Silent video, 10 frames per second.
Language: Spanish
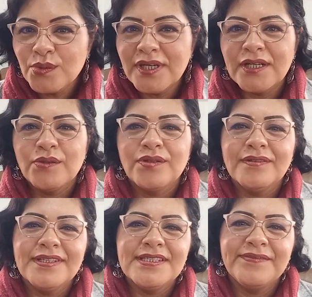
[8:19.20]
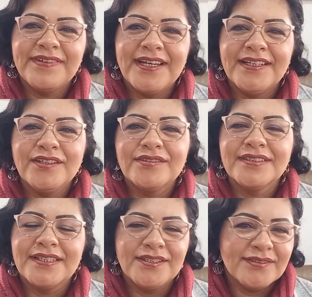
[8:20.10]
nunca logró descifrar el
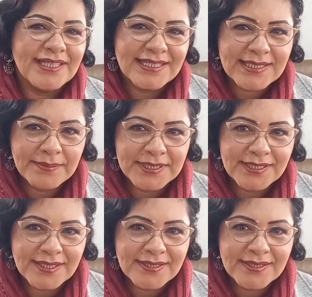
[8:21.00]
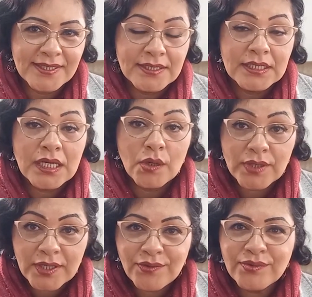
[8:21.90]
contenido de las tablillas,
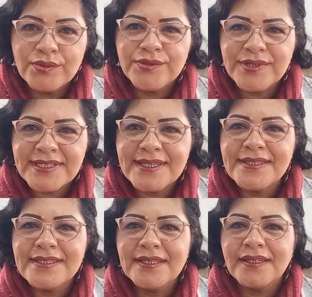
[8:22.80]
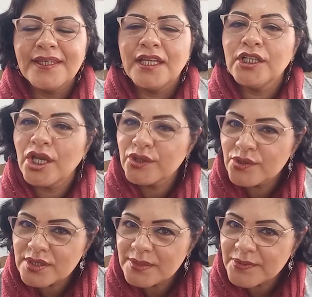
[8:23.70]
aunque concluyó que se distinguían
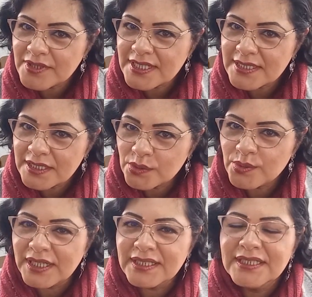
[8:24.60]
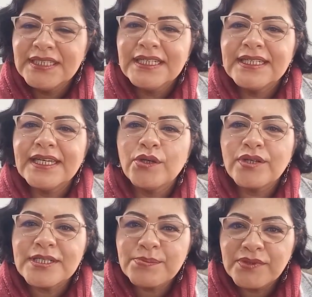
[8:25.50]
dos tipos de escritura que
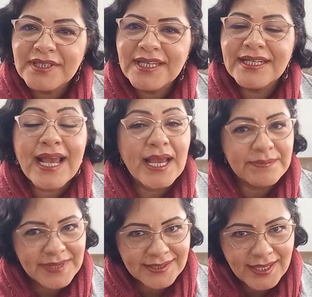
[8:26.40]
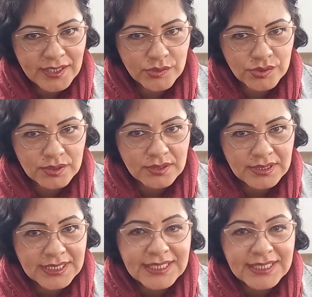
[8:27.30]
correspondían a inventarios.